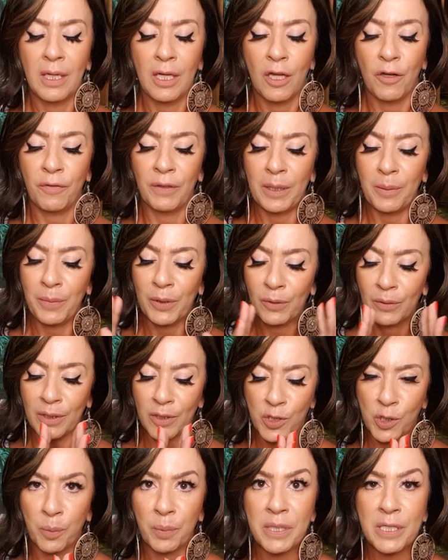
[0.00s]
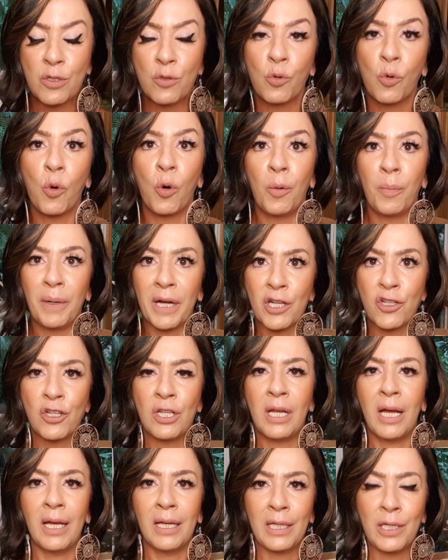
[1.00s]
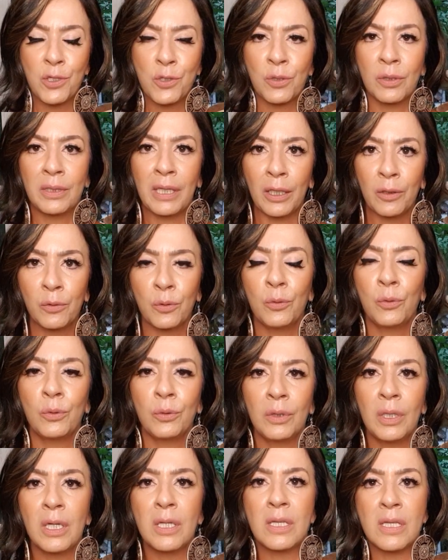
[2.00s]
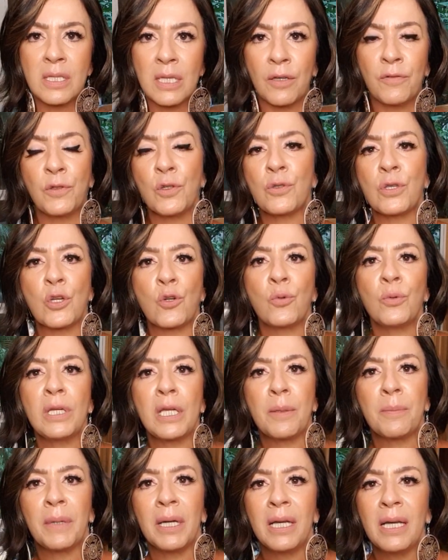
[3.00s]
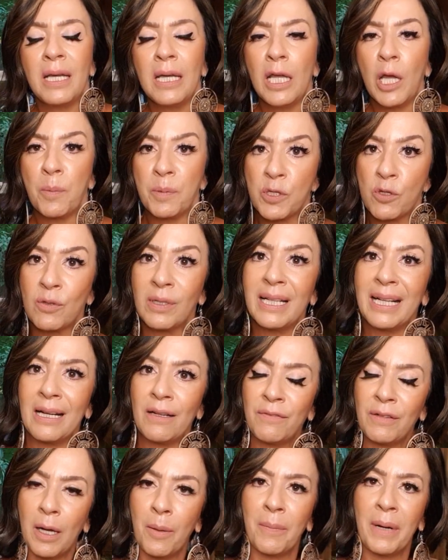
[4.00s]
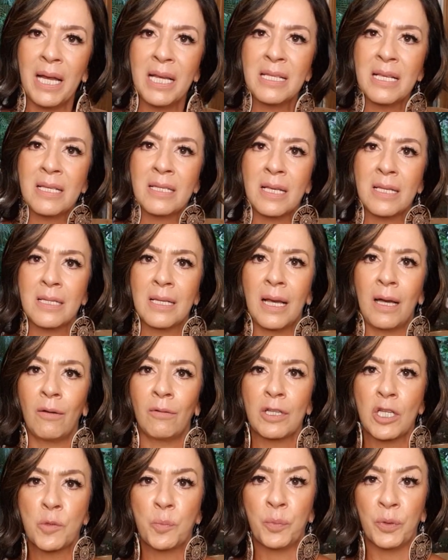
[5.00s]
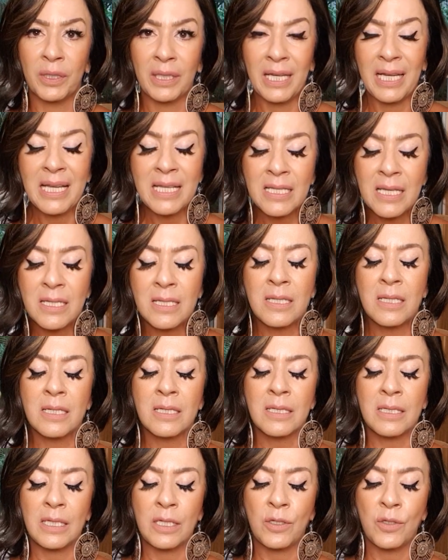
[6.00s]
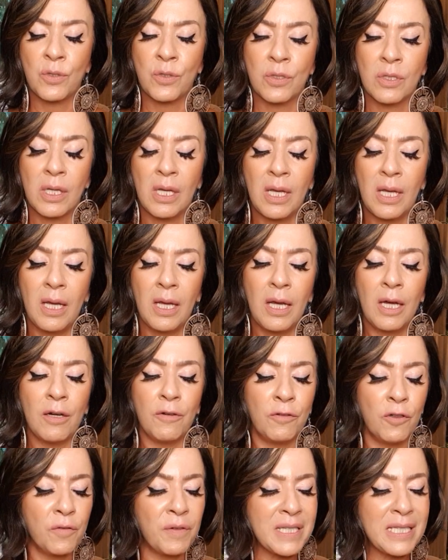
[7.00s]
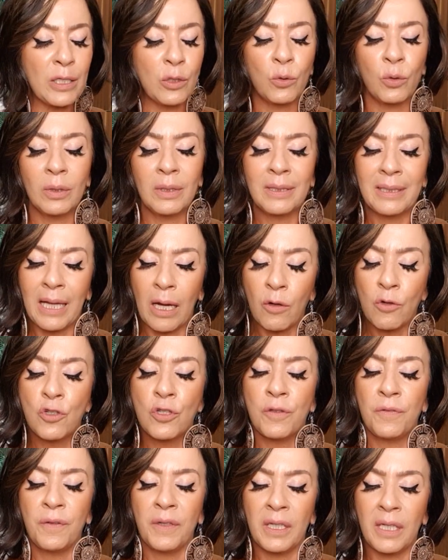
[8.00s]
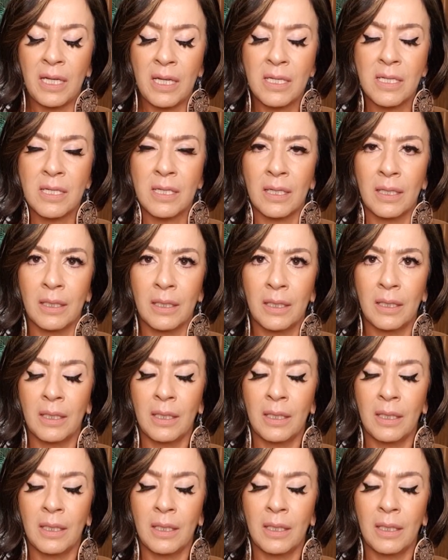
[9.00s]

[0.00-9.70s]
Eu falei, meu Deus, eu preciso compartilhar isso dentro do Desafio Seja um Imã. Eu preciso gravar mais essas aulas, porque esses exercícios vão fazer total diferença